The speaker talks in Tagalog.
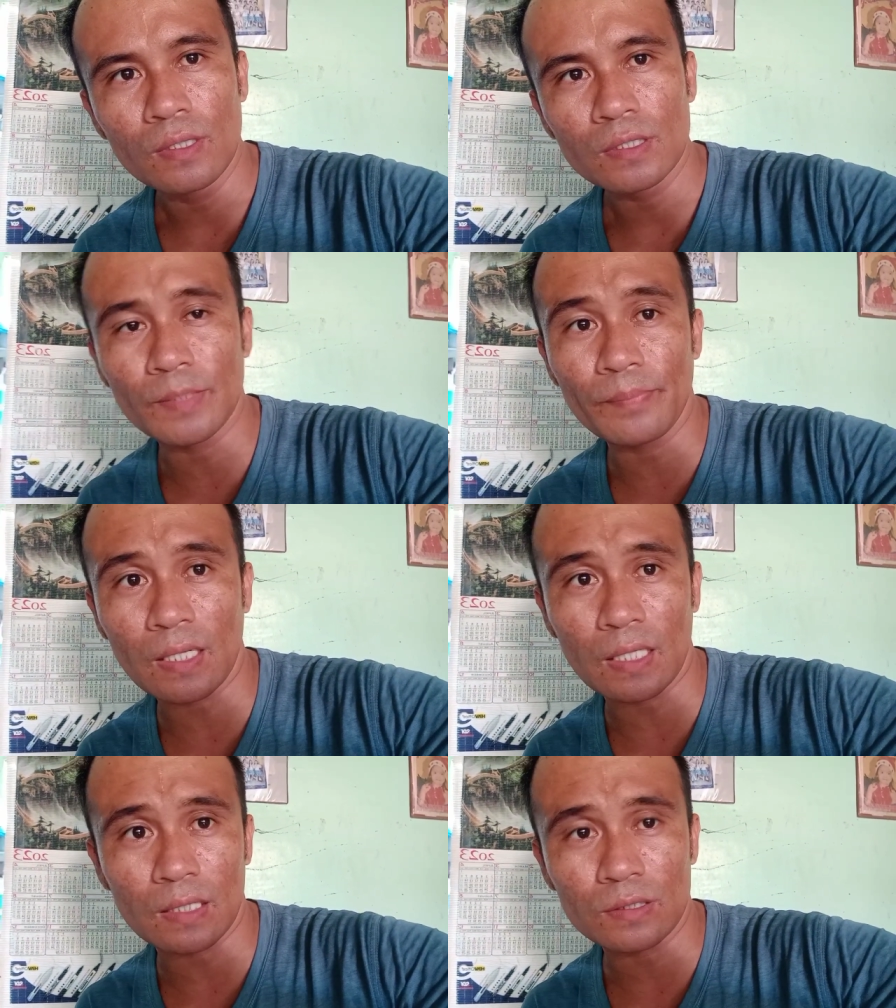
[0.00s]
Siyempre,
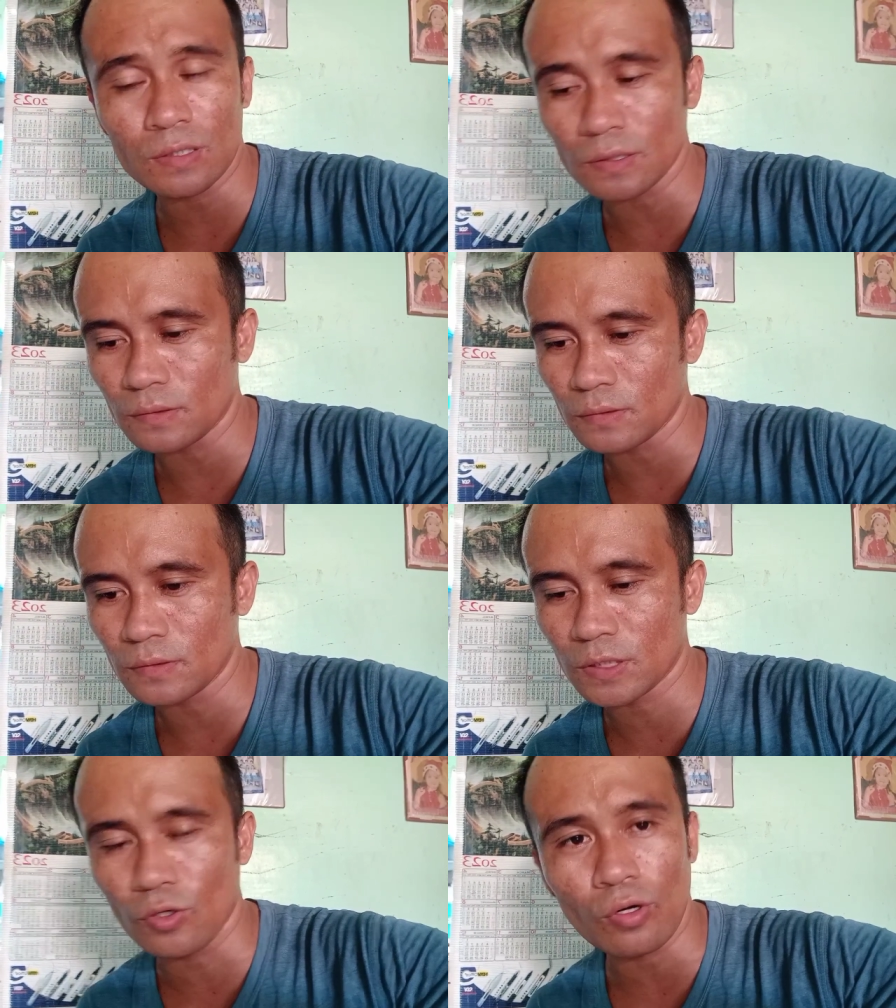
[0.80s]

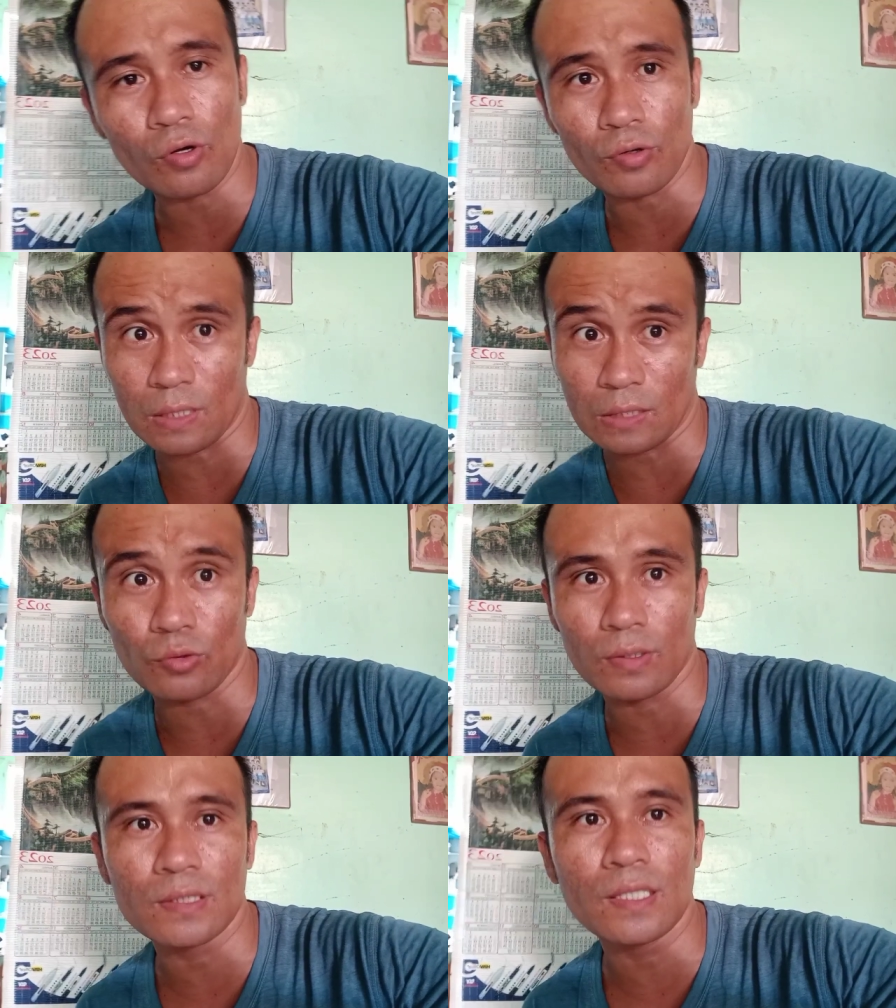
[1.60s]
siguro kung
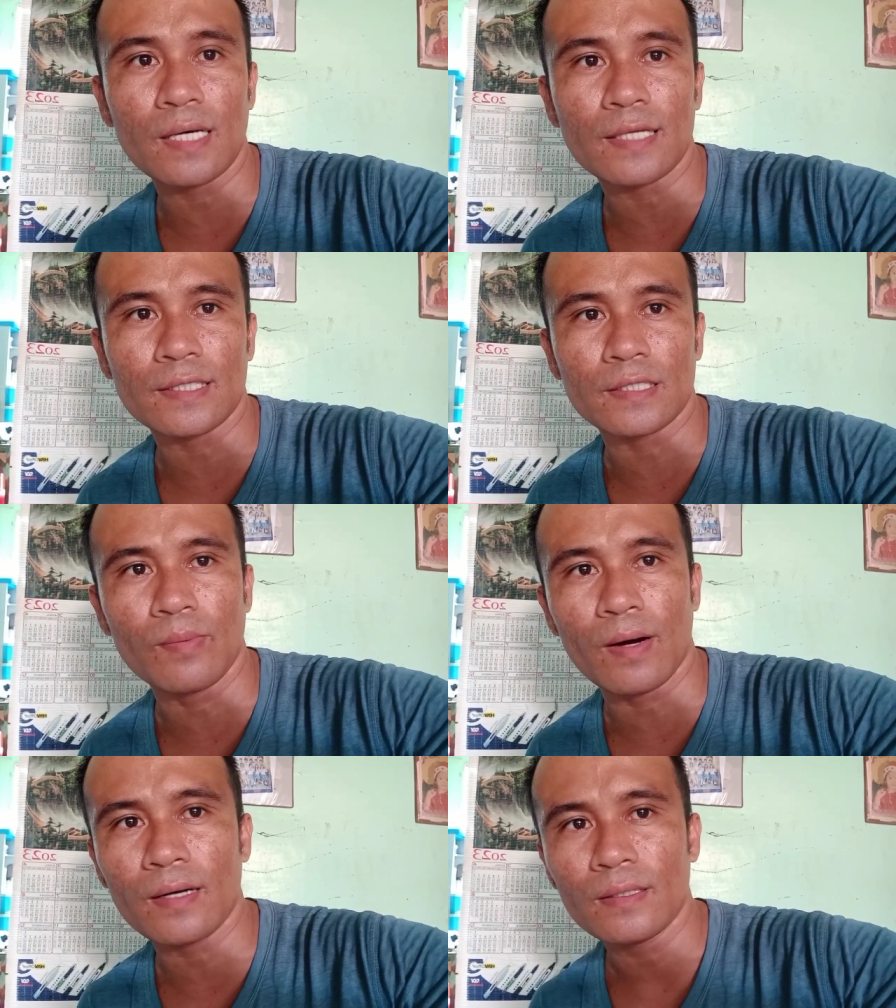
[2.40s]
katulad din natin, di
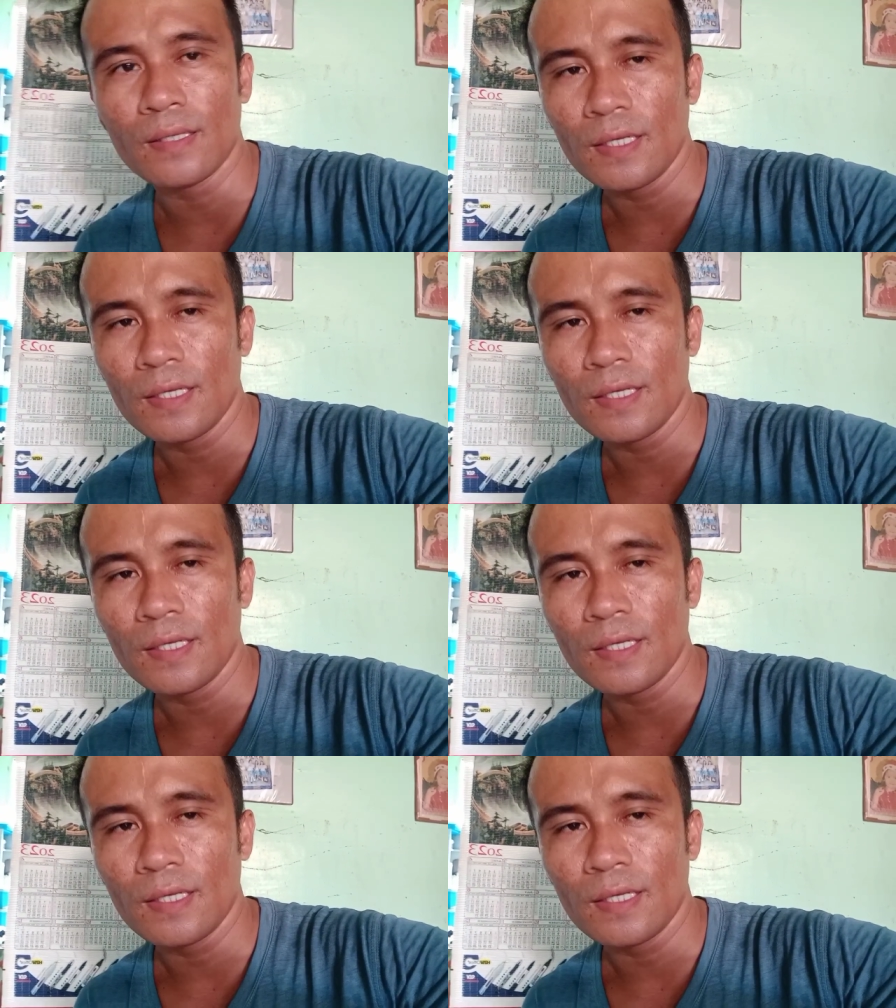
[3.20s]
ba?